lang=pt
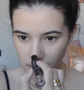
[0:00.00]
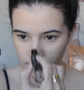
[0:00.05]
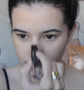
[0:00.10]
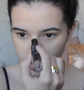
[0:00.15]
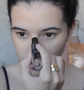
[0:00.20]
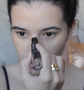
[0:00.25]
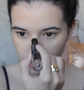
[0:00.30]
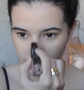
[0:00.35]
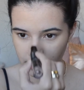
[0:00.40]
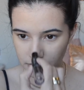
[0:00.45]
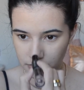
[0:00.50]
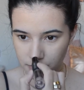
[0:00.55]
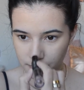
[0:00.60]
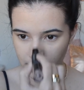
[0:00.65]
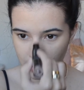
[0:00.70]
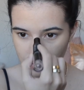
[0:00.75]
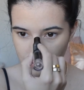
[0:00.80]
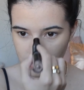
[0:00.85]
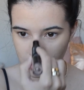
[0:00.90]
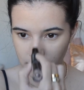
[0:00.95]
Pelo menos
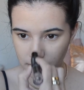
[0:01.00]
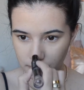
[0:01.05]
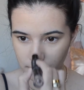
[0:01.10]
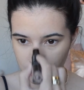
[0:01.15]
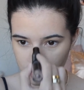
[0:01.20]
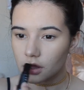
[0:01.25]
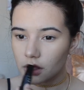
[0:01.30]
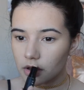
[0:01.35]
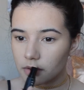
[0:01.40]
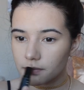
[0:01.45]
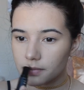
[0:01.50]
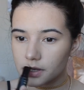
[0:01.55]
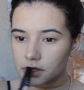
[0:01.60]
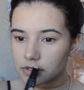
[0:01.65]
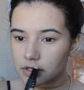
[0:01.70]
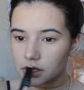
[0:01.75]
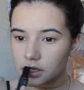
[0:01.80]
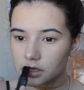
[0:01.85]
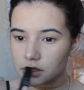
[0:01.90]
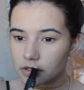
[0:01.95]
pra mim. Aí
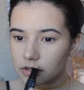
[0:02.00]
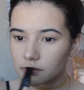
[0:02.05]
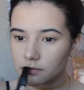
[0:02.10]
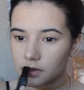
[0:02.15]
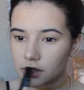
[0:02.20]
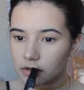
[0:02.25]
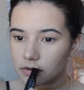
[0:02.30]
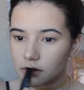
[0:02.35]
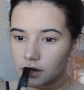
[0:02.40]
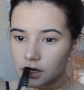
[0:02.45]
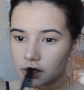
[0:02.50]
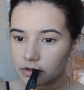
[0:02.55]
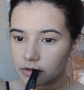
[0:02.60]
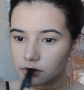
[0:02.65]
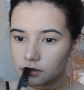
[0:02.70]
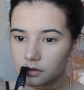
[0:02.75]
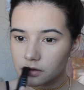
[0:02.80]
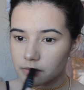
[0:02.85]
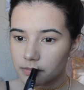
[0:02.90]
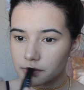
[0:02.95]
passo aqui também no arco
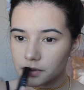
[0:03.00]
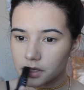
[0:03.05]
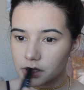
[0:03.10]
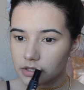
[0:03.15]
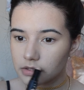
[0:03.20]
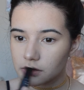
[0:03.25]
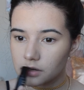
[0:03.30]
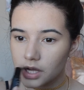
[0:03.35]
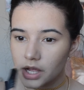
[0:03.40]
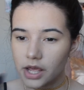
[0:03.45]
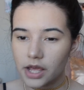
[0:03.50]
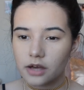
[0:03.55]
do cupido.